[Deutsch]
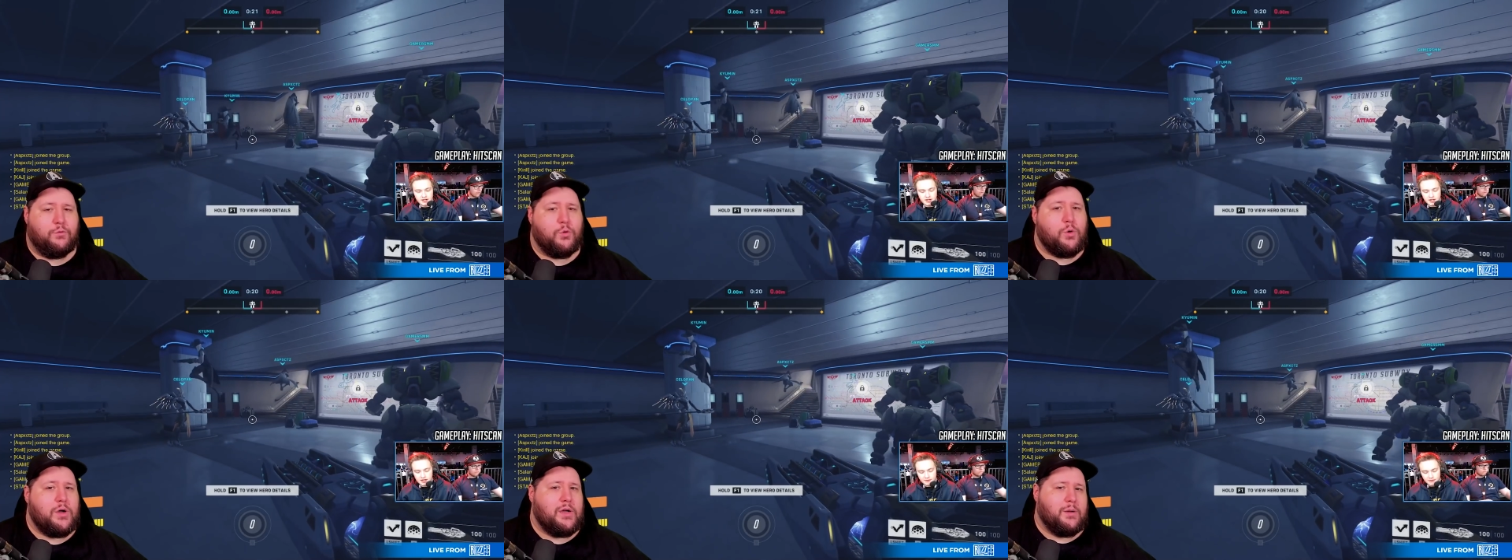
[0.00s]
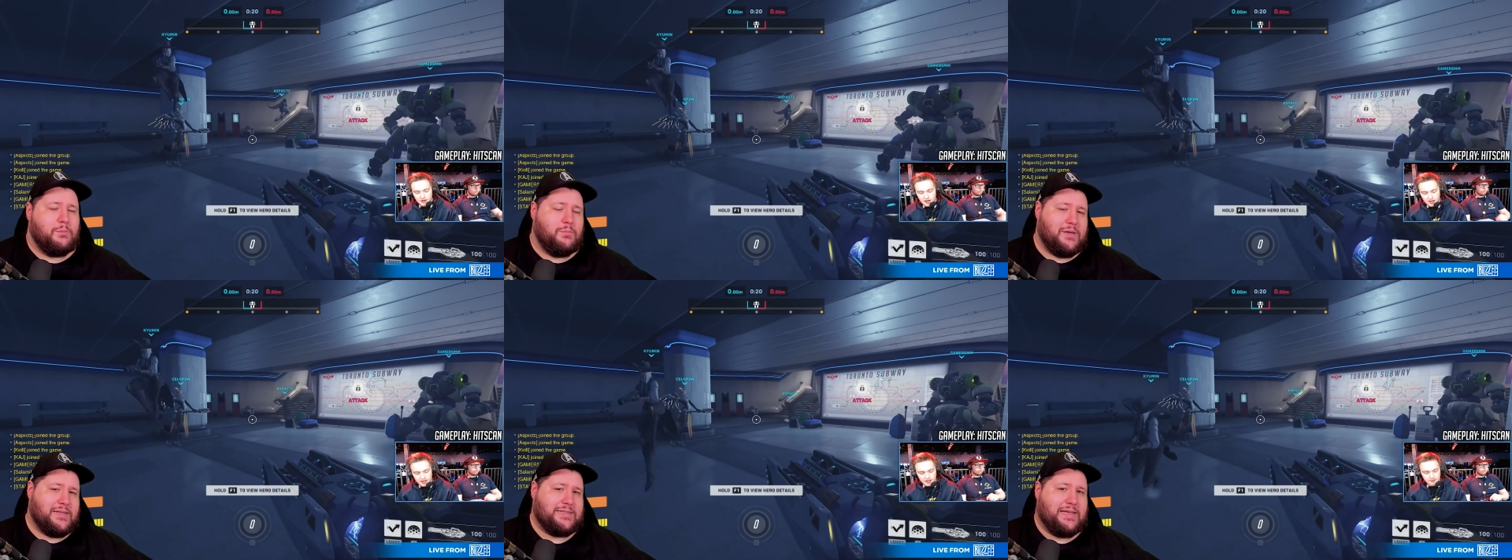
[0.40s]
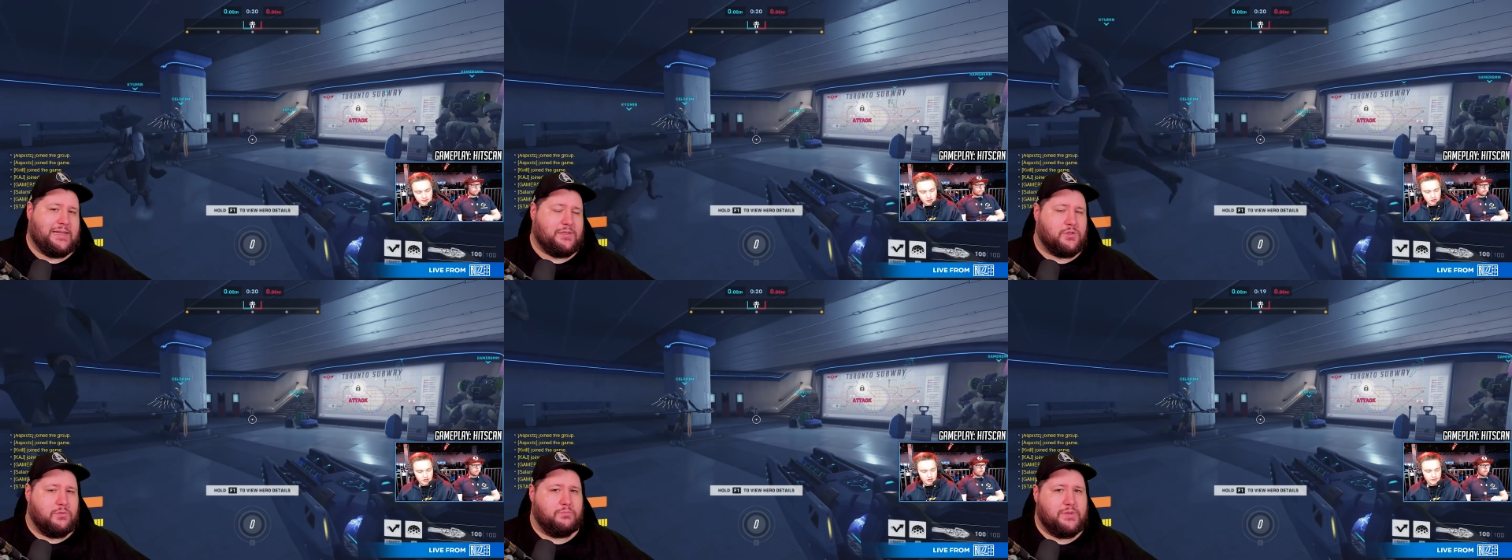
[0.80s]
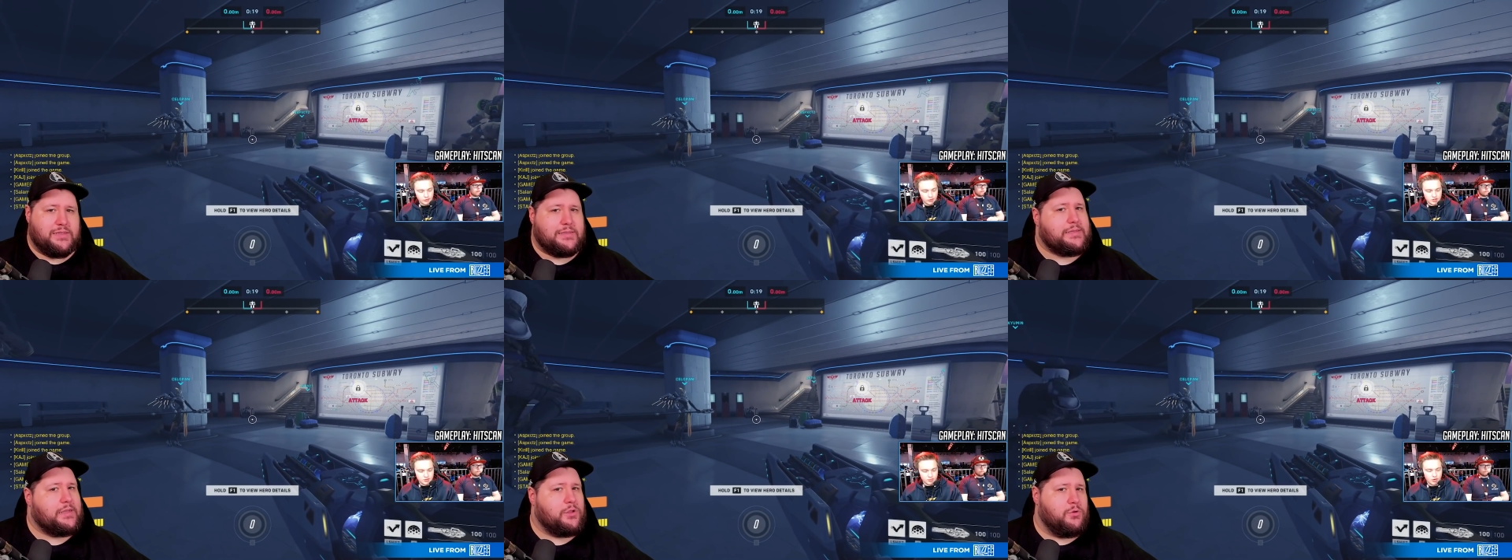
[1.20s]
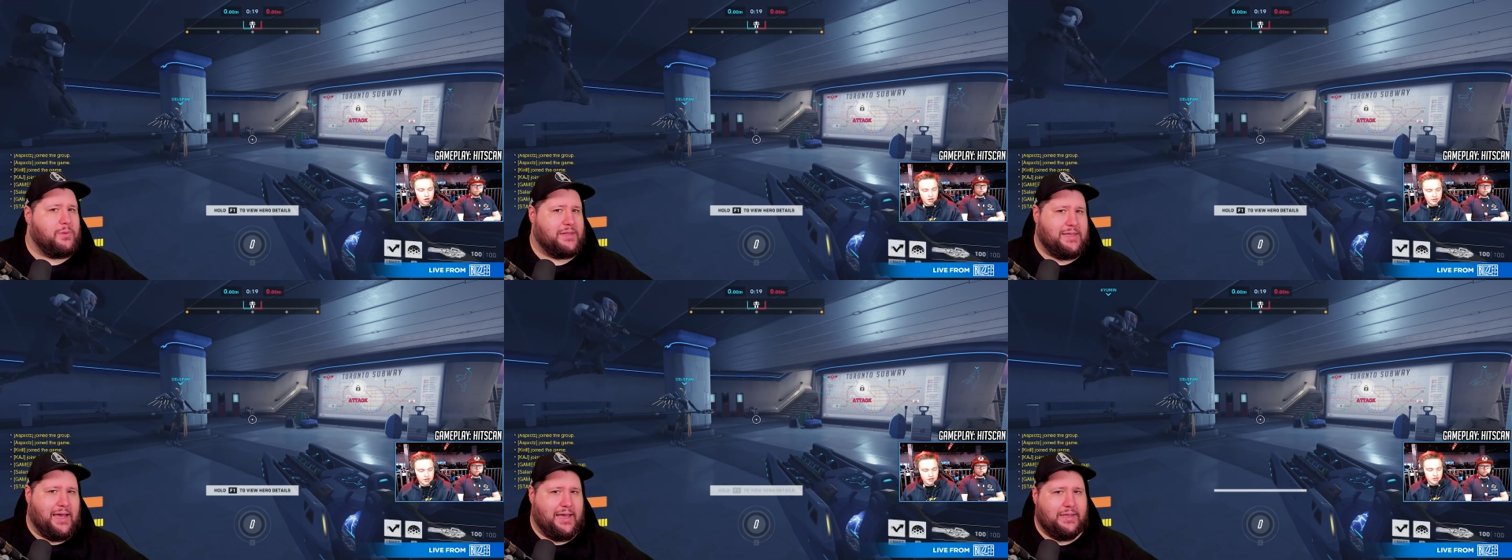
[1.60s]
wo Blizzard so ein bisschen
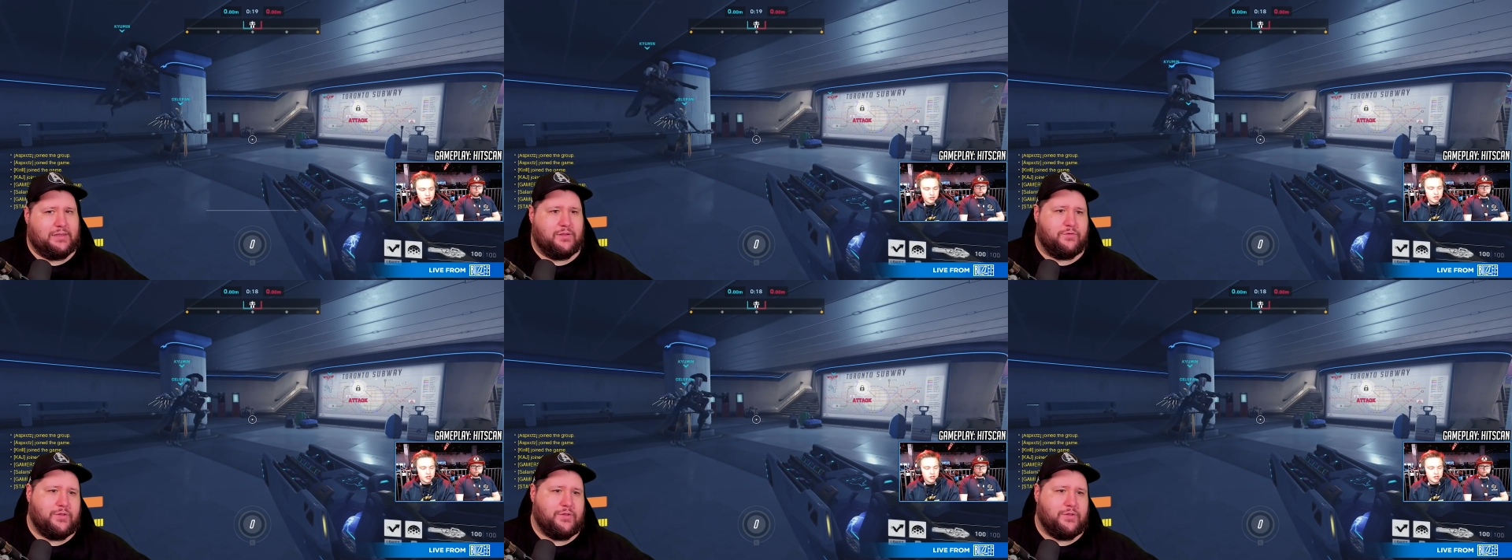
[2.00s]
über die eigenen